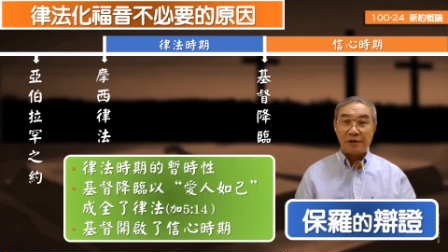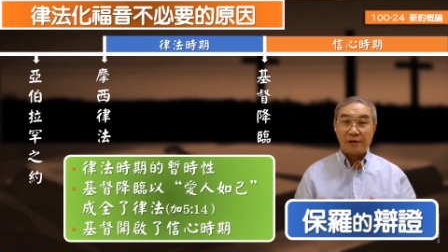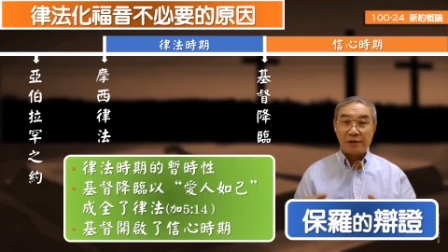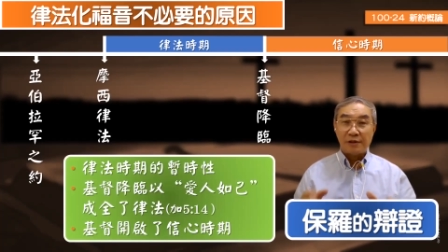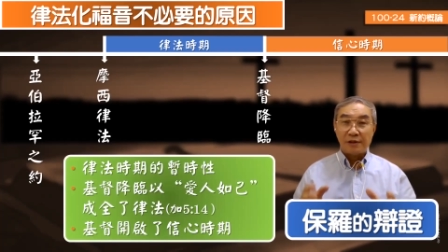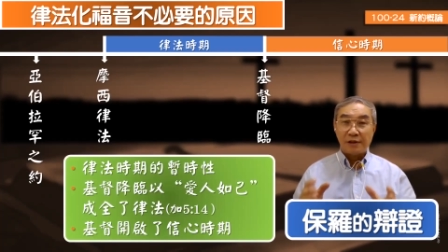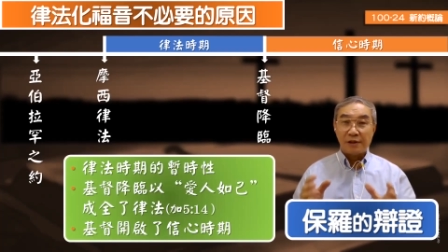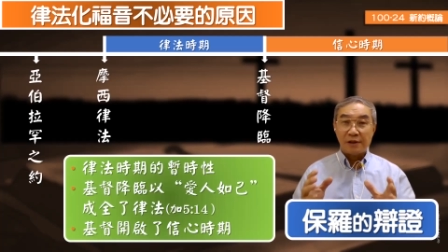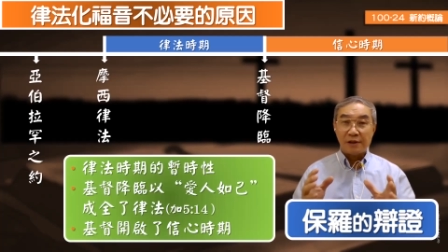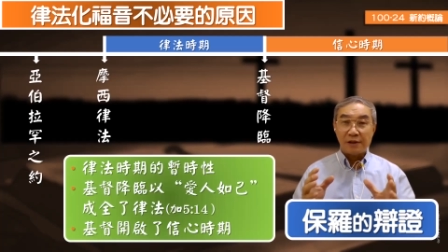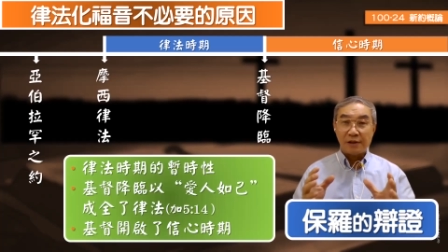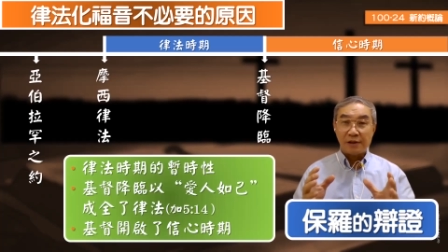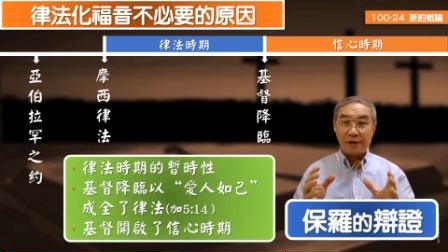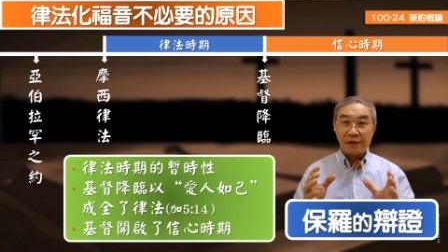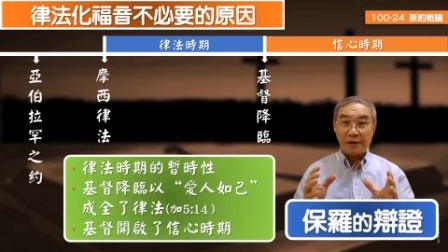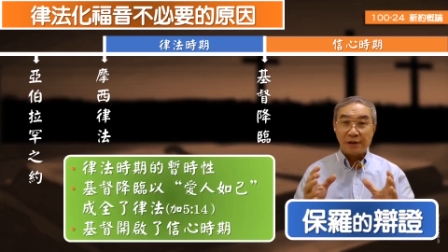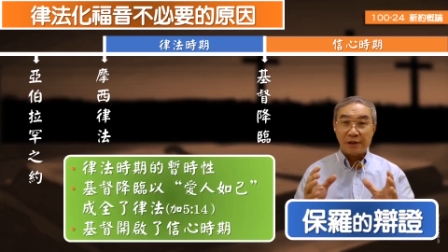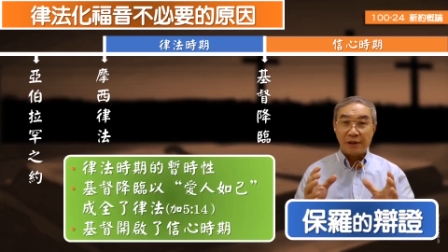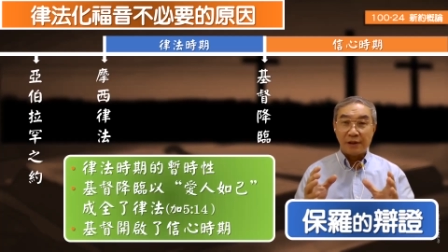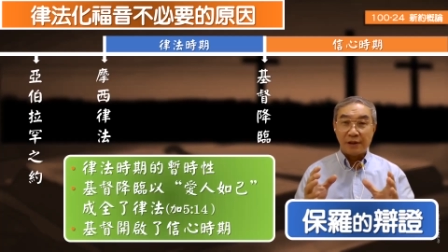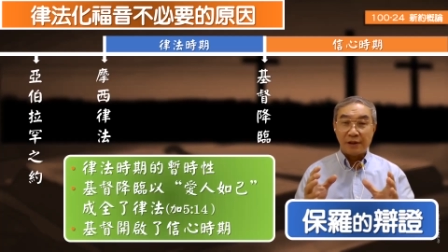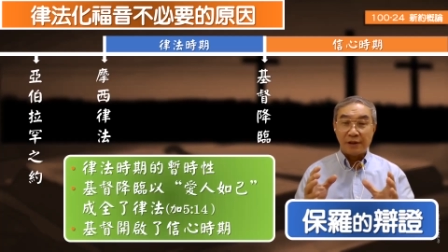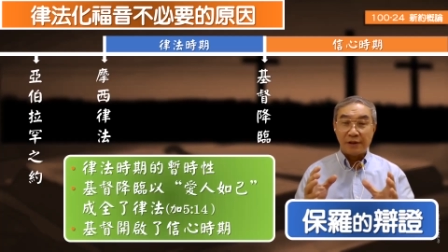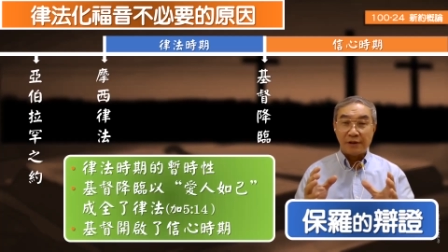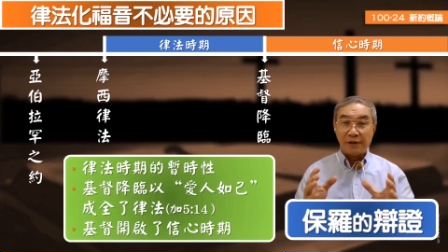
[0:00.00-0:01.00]
这个
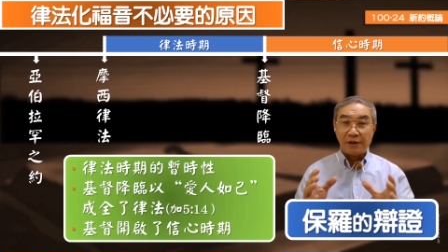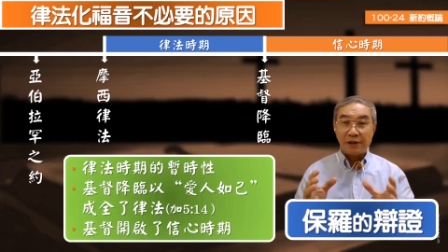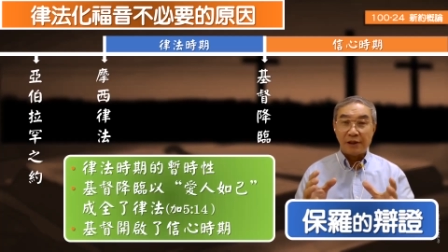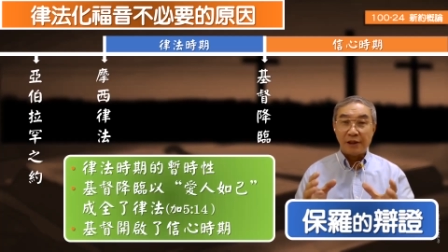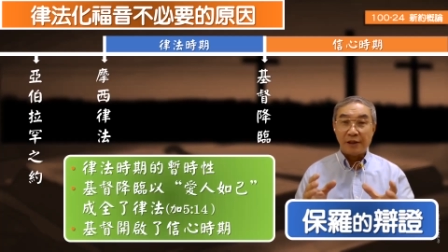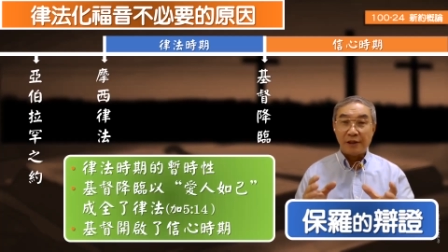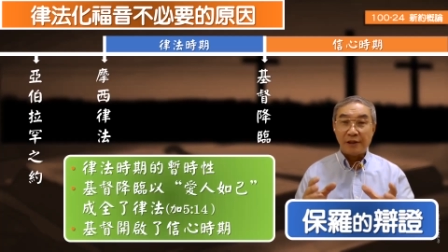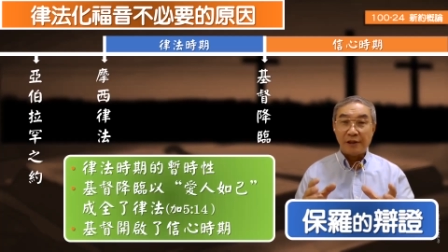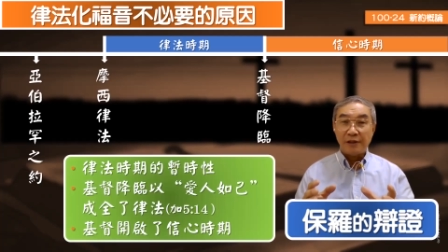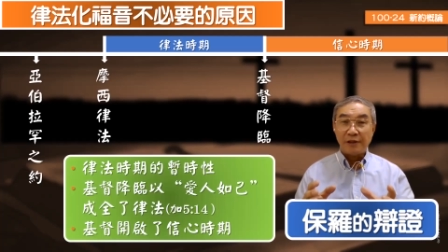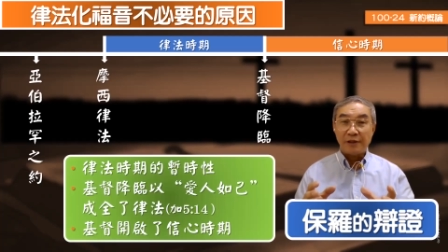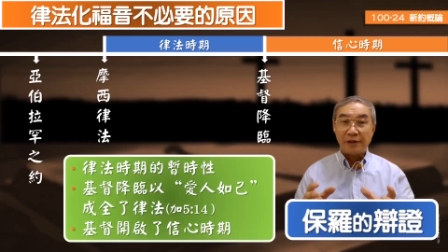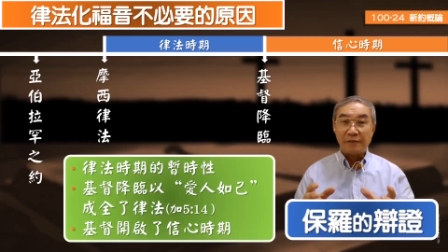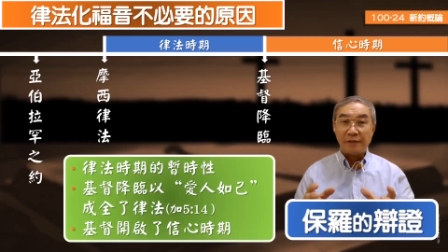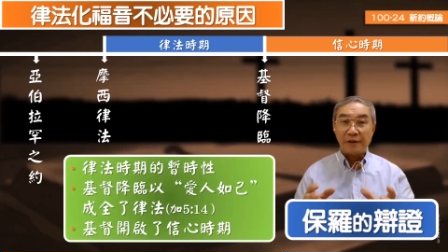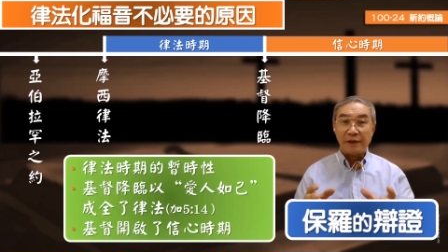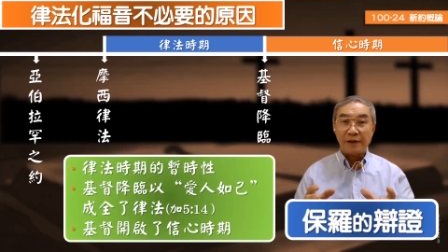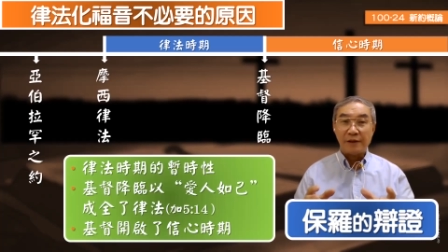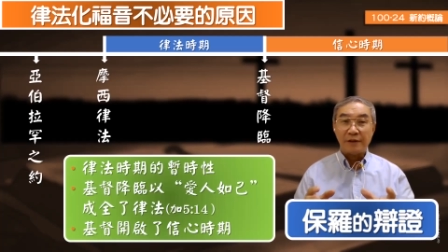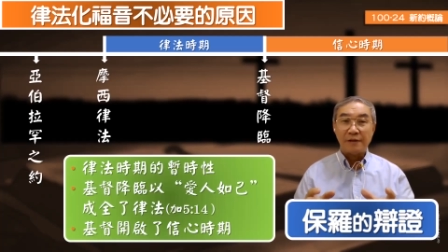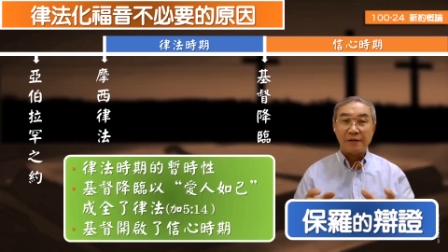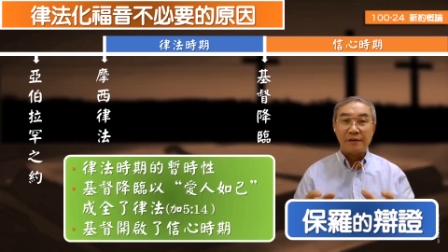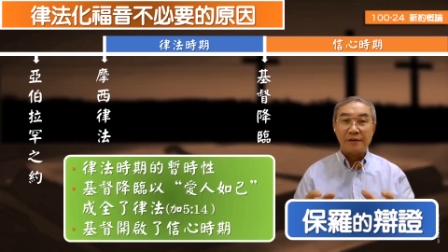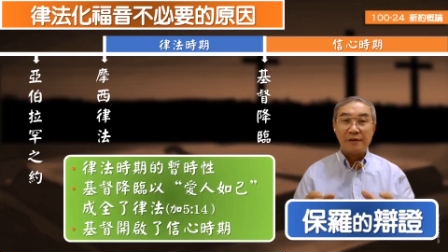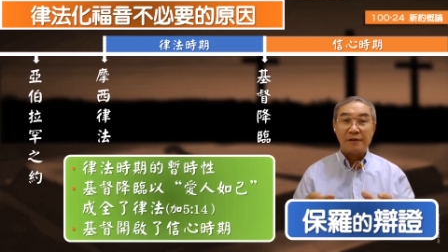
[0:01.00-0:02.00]
呃诫令怎么样
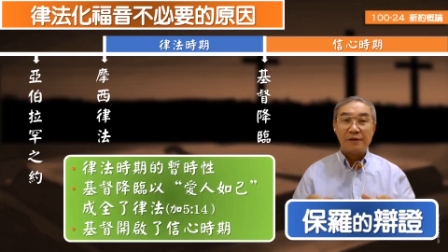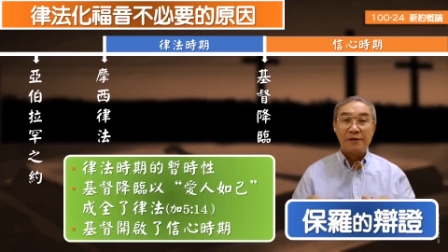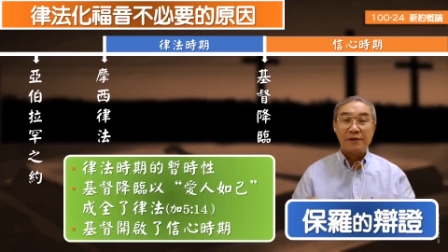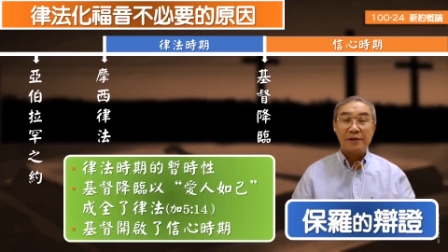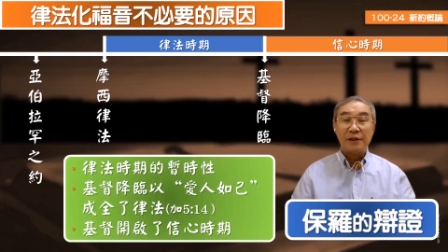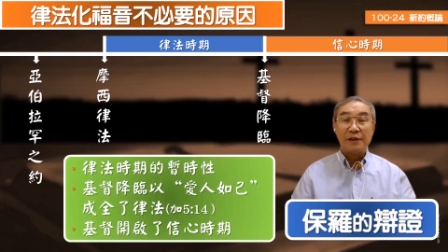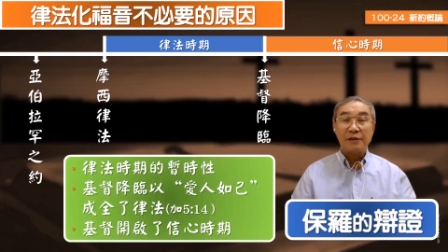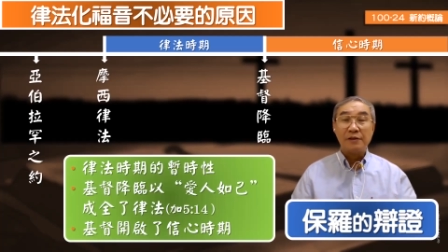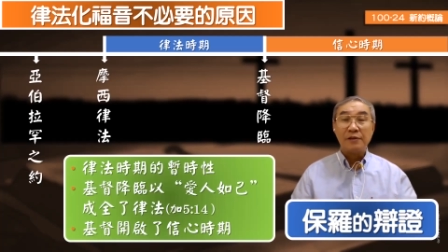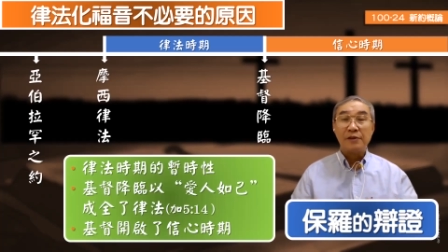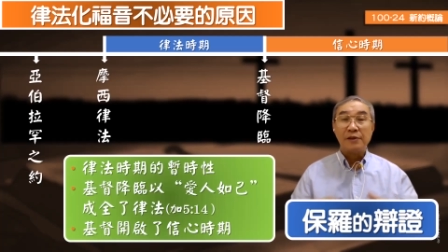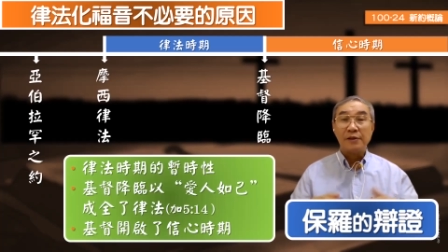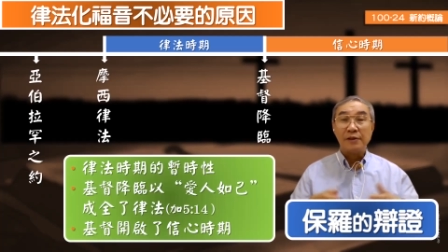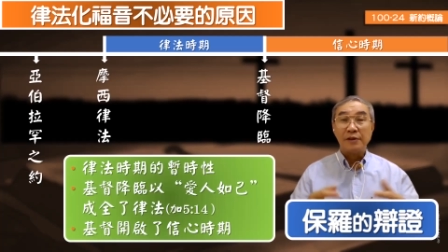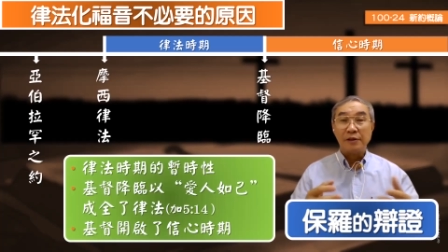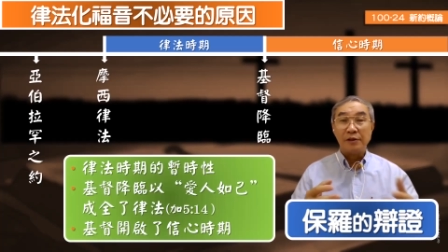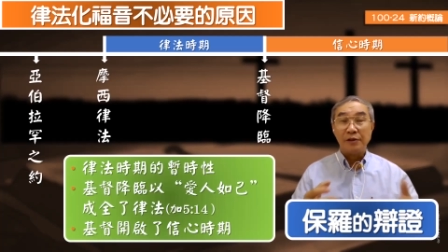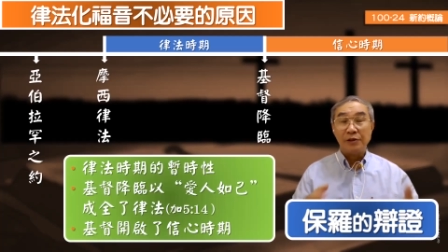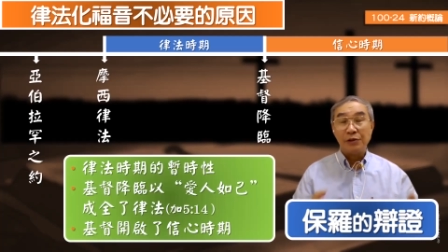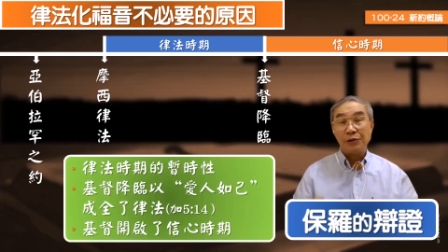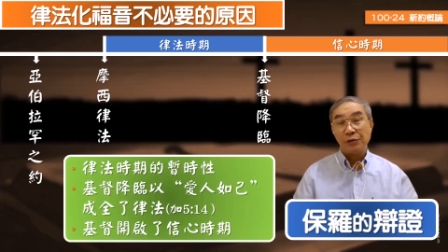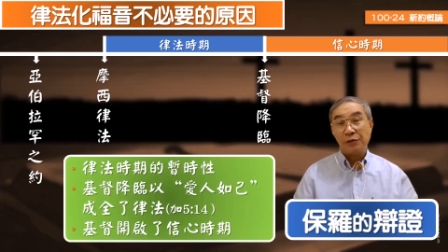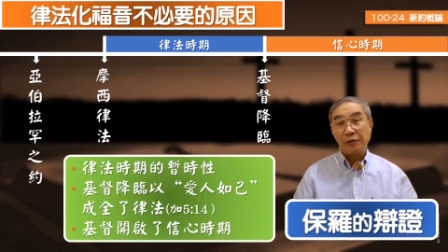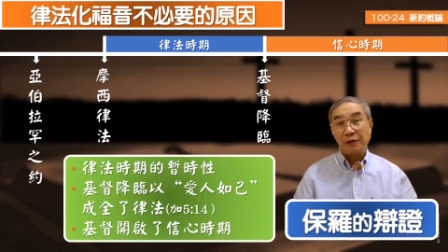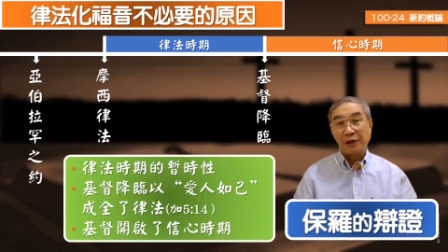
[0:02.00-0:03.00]
成全
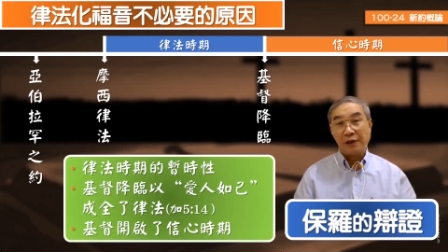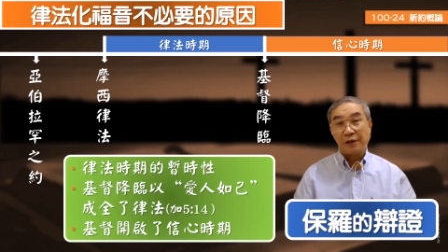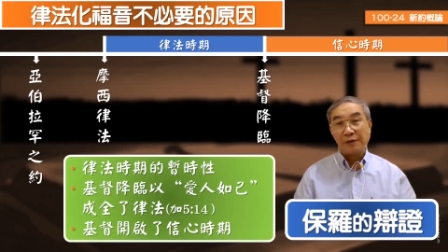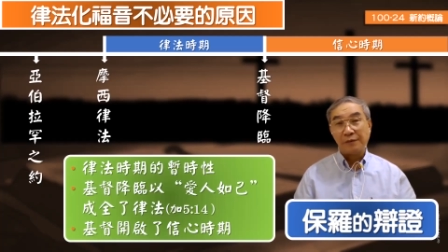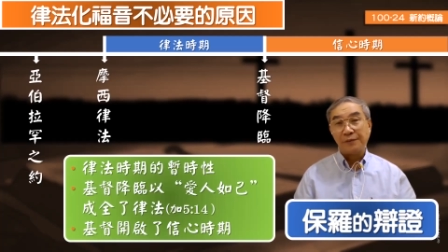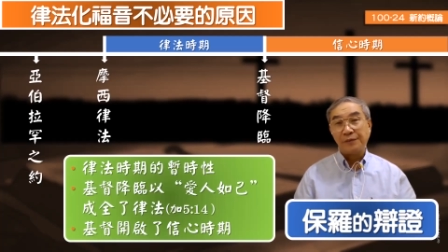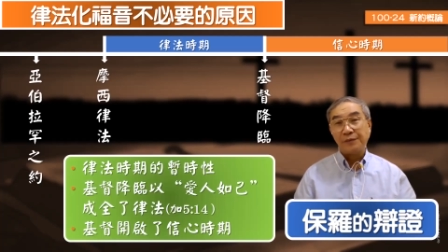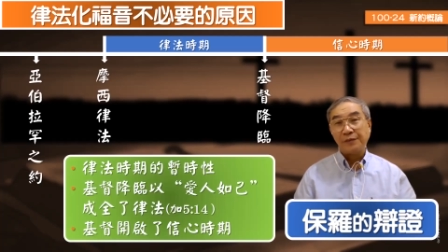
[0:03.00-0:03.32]
立华，